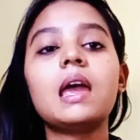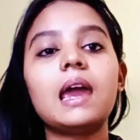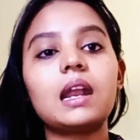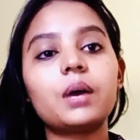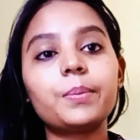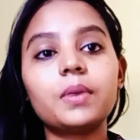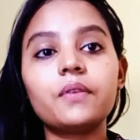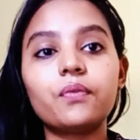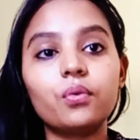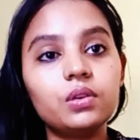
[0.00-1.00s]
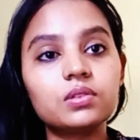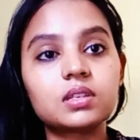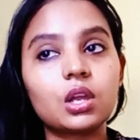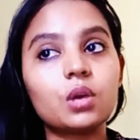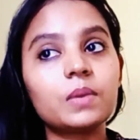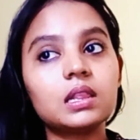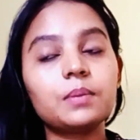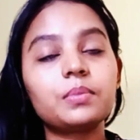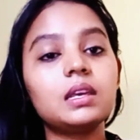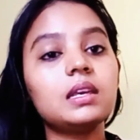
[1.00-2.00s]
एंड आप अपना फ़ोन यूज़ कर रहे हो
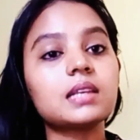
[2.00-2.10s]
मतलब कि